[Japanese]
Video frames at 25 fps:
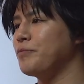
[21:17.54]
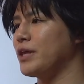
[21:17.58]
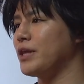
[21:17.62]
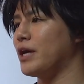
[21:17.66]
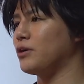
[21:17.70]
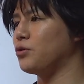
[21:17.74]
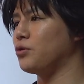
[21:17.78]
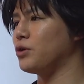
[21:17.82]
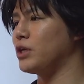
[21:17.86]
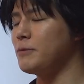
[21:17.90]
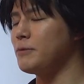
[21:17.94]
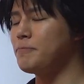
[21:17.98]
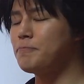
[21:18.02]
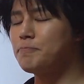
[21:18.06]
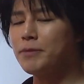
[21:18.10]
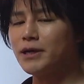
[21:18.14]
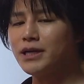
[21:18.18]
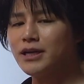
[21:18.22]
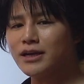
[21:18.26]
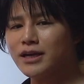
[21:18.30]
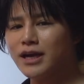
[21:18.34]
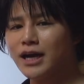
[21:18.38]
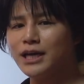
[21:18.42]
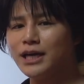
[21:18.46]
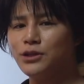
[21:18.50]
あの、立派
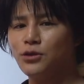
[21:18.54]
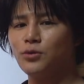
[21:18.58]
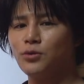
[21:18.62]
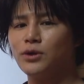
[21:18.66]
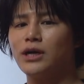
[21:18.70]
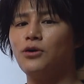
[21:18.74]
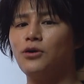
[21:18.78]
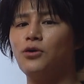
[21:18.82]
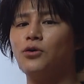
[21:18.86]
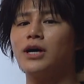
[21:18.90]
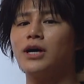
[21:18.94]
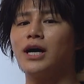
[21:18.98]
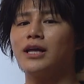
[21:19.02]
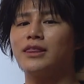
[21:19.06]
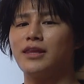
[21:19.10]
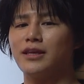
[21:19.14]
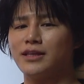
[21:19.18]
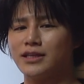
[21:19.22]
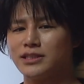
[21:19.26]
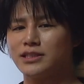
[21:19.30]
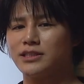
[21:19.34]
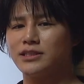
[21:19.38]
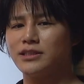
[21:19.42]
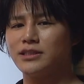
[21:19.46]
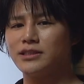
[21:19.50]
な回答が多かったで
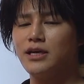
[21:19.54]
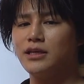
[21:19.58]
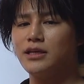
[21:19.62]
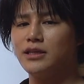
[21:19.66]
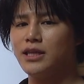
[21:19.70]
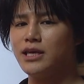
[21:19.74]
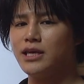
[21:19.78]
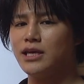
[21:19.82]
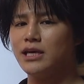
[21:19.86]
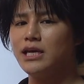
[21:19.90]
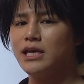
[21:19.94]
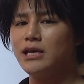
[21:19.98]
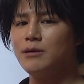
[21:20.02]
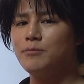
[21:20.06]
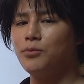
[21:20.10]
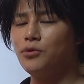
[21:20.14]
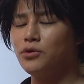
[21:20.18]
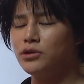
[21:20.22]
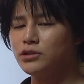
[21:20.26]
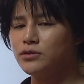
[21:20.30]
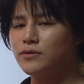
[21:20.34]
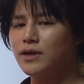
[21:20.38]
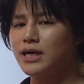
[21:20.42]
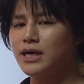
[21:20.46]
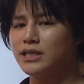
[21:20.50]
す。で、
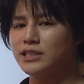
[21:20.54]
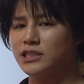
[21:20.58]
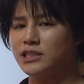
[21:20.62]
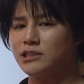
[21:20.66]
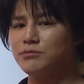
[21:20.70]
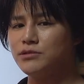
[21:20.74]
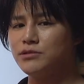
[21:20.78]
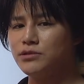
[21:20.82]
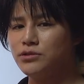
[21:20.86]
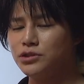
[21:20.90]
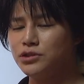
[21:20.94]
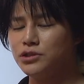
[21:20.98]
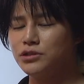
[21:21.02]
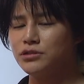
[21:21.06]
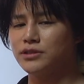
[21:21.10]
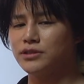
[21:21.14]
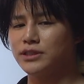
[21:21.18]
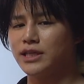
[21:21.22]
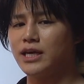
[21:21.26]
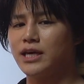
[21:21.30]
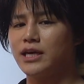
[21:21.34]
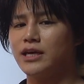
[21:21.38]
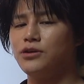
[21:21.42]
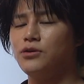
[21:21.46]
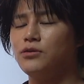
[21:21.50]
僕は自分の塾
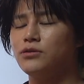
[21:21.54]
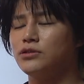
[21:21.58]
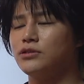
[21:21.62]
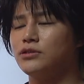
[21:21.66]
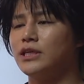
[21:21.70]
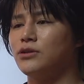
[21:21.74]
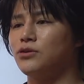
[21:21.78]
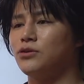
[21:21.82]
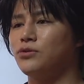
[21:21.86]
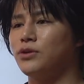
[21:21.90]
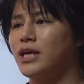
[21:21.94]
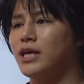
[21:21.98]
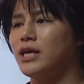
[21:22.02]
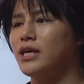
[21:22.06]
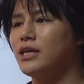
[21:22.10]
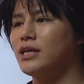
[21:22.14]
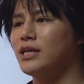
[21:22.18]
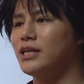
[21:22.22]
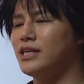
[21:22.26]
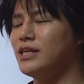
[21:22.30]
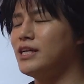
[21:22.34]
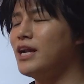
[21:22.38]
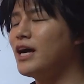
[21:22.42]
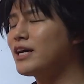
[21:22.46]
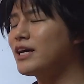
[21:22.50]
でよくあのね、
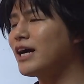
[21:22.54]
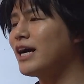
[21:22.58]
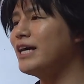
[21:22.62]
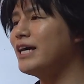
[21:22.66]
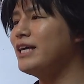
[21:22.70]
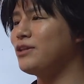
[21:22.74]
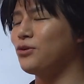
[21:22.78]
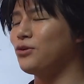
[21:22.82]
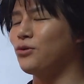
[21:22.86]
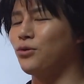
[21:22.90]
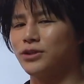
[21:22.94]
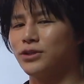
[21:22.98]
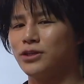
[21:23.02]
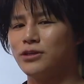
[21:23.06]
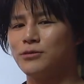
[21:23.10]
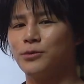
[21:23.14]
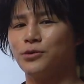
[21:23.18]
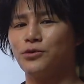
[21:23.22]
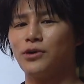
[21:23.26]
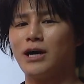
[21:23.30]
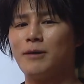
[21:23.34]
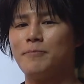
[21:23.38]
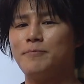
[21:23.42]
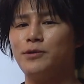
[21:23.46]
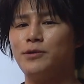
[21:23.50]
平回答というも
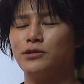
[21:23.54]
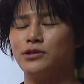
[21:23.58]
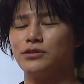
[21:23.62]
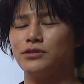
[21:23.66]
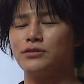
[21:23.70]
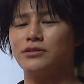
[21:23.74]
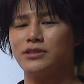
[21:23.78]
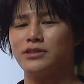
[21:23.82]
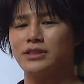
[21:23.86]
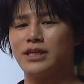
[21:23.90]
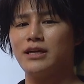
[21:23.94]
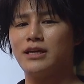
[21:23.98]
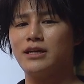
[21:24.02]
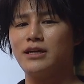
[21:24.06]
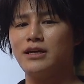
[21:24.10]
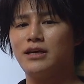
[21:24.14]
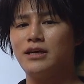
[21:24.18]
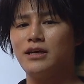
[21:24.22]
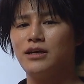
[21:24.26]
のを発表するんですね。